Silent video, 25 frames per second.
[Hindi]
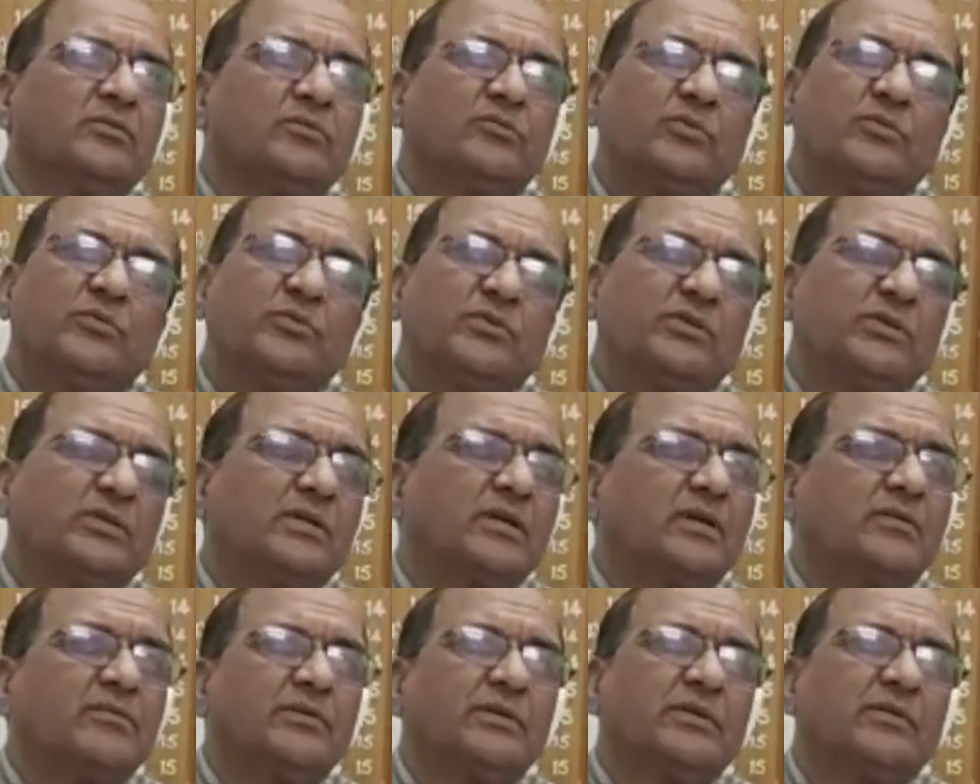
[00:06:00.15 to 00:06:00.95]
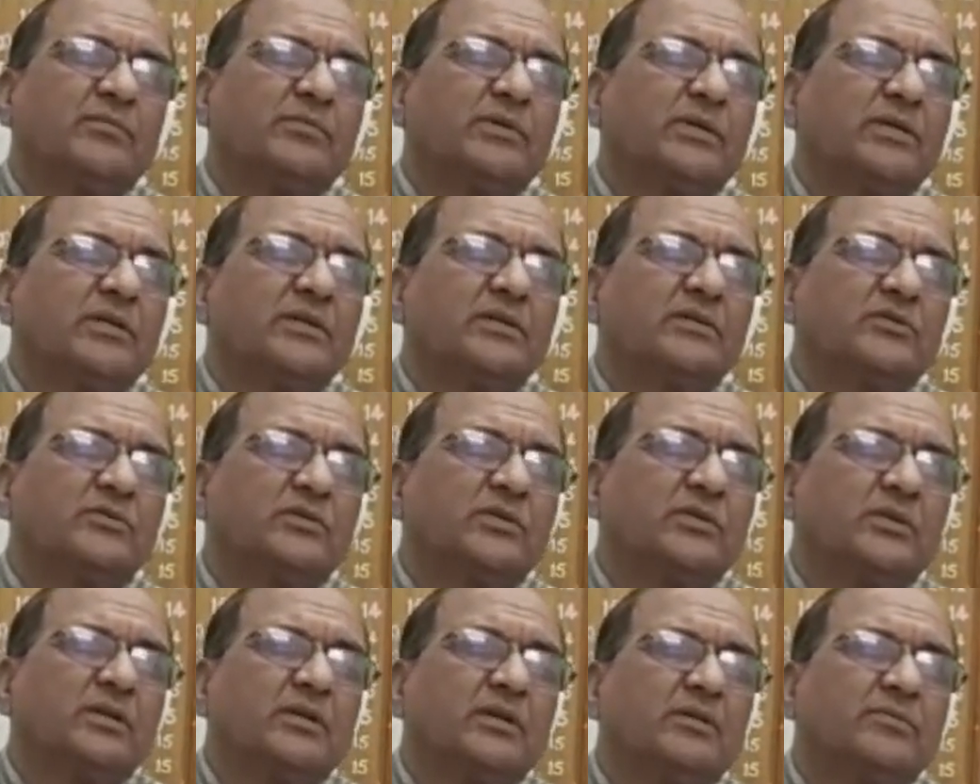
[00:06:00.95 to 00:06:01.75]
उसको की कार्रवाई हम करेंगे
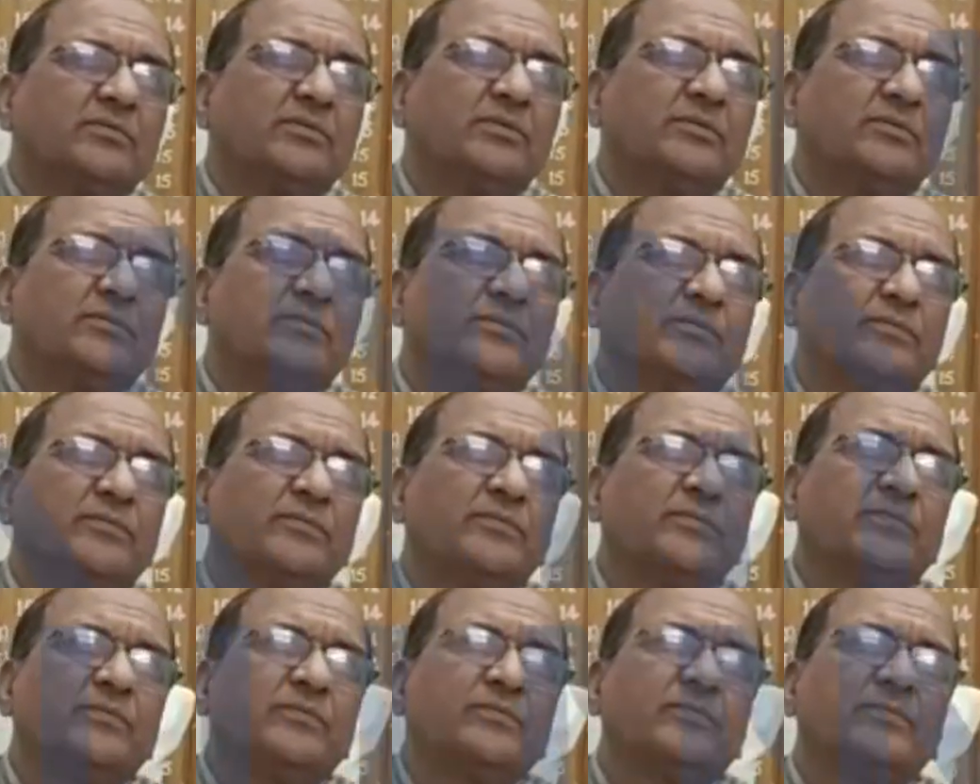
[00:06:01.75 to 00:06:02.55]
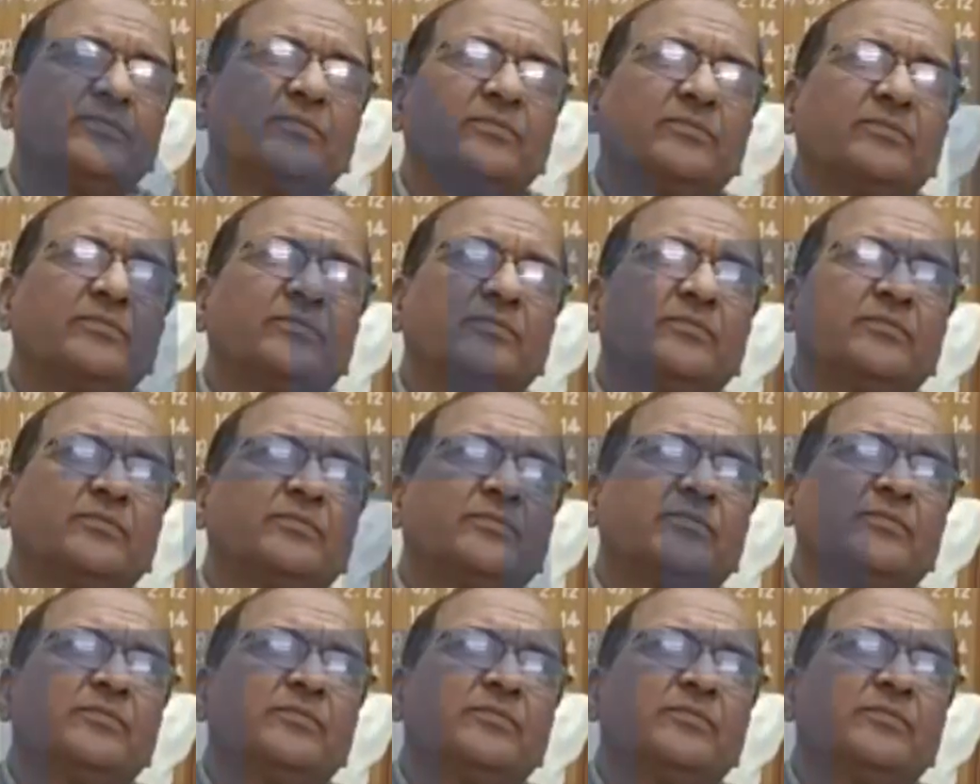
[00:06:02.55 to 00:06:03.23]
उसके खिलाफ देखा जाता है आए दिन ये